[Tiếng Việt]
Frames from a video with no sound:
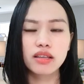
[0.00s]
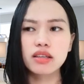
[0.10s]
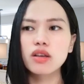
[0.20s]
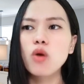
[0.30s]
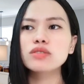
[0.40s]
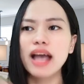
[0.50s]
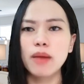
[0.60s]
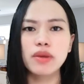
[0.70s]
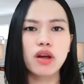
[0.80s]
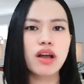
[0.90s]
Thì cô
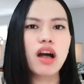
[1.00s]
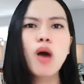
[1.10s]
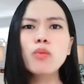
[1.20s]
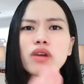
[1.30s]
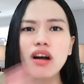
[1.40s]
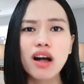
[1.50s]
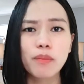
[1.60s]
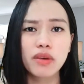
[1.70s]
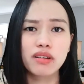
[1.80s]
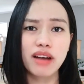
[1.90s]
giáo mới nói là không được
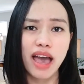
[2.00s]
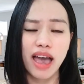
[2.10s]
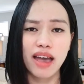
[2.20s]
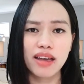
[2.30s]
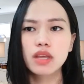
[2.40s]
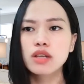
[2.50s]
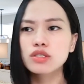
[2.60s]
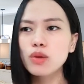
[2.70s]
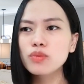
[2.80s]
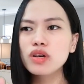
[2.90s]
ậm ừ à,
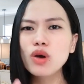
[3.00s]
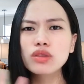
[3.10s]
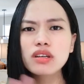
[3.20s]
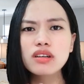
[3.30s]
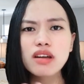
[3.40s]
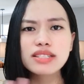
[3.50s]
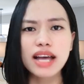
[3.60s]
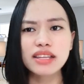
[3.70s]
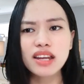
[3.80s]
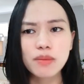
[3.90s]
dùng những ngôn từ đơn
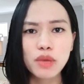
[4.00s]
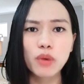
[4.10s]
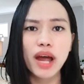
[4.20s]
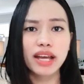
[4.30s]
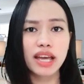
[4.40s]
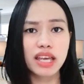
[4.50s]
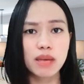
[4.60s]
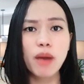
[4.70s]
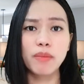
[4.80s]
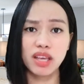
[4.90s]
giản nhất để biểu đạt cái
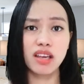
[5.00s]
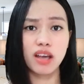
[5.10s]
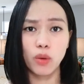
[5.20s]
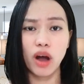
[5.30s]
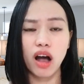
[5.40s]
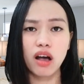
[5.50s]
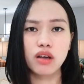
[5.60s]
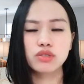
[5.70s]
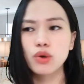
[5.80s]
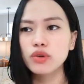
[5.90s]
ý mà mình hiểu đó,
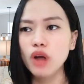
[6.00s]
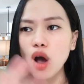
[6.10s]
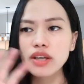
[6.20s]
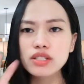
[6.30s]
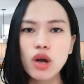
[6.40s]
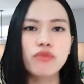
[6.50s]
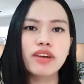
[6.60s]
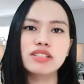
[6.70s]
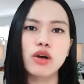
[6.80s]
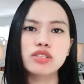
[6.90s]
rồi nói tròn
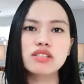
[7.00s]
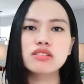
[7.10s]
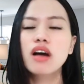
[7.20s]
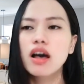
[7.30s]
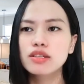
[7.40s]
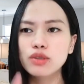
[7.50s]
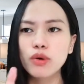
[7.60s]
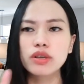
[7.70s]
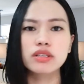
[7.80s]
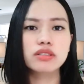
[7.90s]
vành rõ chữ,
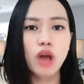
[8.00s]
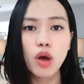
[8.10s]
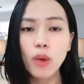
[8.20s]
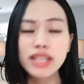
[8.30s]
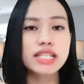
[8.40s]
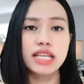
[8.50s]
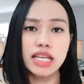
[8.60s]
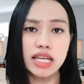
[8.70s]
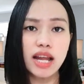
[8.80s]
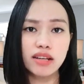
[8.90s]
rồi nói hoàn chỉnh
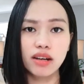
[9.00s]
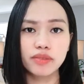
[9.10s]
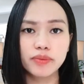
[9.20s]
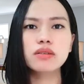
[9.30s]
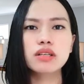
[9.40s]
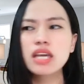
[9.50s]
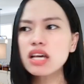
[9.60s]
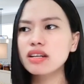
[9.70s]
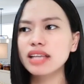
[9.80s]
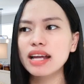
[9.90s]
ý là được.
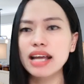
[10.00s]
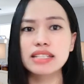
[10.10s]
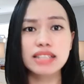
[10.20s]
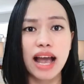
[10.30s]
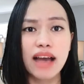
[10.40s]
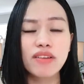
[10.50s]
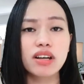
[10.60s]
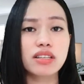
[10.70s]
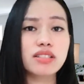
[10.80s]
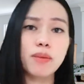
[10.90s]
Khi người ta đánh giá và
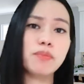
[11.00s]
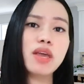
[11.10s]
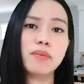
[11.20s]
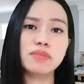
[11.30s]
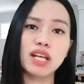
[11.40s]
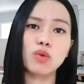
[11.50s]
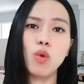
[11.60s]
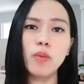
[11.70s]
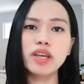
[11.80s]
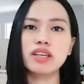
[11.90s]
người ta chấm điểm dịch
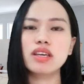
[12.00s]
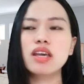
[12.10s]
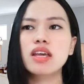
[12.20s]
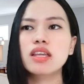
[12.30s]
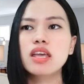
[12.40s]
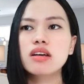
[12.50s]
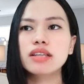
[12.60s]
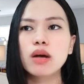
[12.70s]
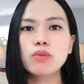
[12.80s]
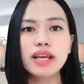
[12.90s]
của mình thì
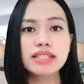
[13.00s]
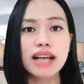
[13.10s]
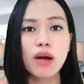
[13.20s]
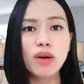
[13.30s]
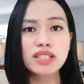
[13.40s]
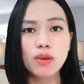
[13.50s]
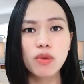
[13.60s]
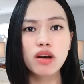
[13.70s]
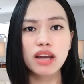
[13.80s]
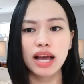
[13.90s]
người ta cũng đánh giá quan
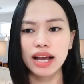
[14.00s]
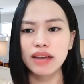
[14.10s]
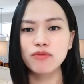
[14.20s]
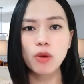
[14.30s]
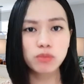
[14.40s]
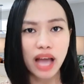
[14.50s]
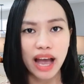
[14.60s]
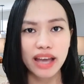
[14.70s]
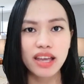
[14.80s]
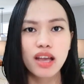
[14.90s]
trọng hơn là cái phong
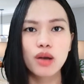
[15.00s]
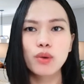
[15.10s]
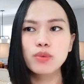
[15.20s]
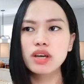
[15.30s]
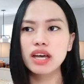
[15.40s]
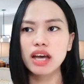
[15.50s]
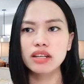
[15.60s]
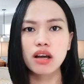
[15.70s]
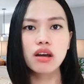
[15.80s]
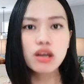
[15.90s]
thái cũng như cái
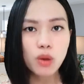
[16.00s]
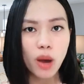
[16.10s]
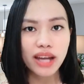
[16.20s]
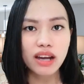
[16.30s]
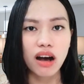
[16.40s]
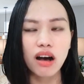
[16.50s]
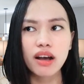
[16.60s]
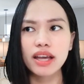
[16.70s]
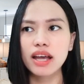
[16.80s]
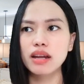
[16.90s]
khả năng lưu loát
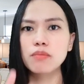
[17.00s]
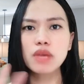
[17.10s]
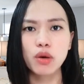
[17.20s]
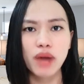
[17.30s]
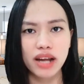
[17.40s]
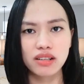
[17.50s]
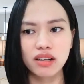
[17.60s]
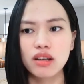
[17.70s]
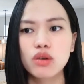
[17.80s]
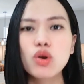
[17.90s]
đó, cái khả năng biểu đạt
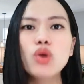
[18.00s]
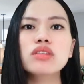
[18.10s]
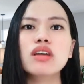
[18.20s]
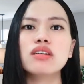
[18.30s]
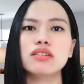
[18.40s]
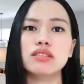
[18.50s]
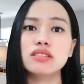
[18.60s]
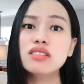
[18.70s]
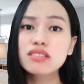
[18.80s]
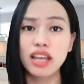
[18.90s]
được ngôn từ
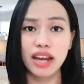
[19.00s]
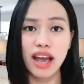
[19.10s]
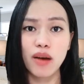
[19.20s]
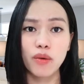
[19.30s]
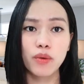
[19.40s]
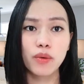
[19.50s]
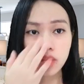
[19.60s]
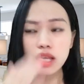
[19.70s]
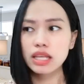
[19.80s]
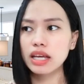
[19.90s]
như thế nào.
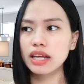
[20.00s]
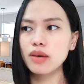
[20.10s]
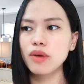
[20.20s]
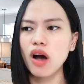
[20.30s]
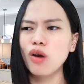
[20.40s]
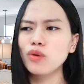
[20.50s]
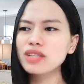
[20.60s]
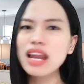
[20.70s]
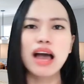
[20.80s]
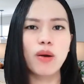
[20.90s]
Thì cái điều đó nó
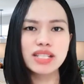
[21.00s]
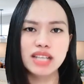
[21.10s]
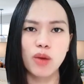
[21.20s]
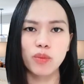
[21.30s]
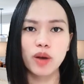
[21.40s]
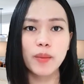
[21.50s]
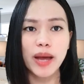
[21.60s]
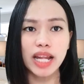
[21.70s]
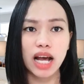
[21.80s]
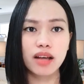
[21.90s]
rất là quan trọng các
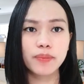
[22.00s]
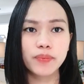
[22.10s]
bạn ạ.